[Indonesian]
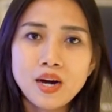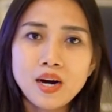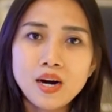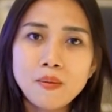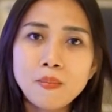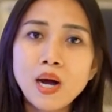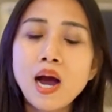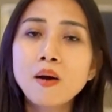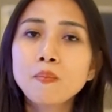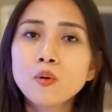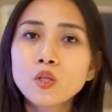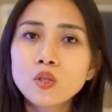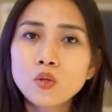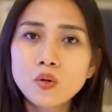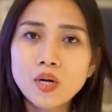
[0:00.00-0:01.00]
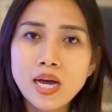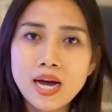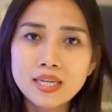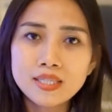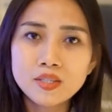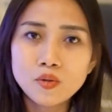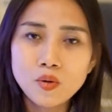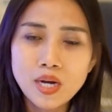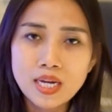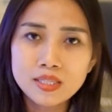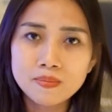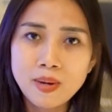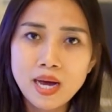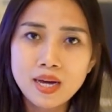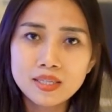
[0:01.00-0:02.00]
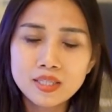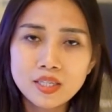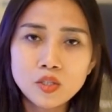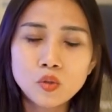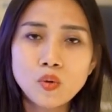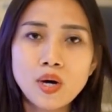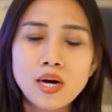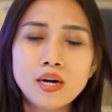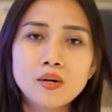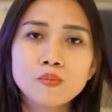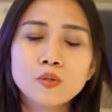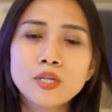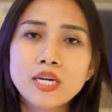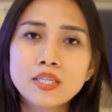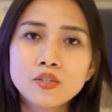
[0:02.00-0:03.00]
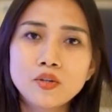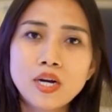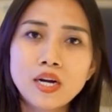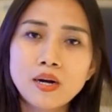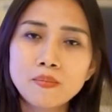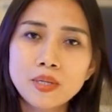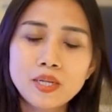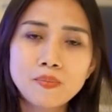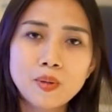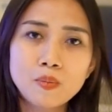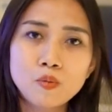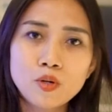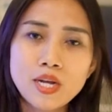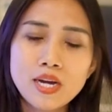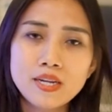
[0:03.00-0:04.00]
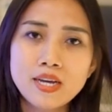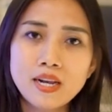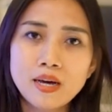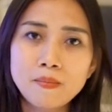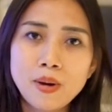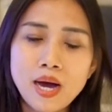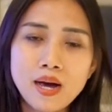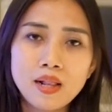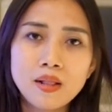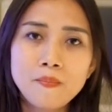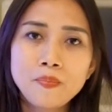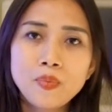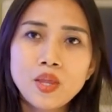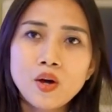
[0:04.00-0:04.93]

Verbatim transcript: uh, mengupload tugas-tugas mahasiswa, kemudian juga kami dipermudah dalam hal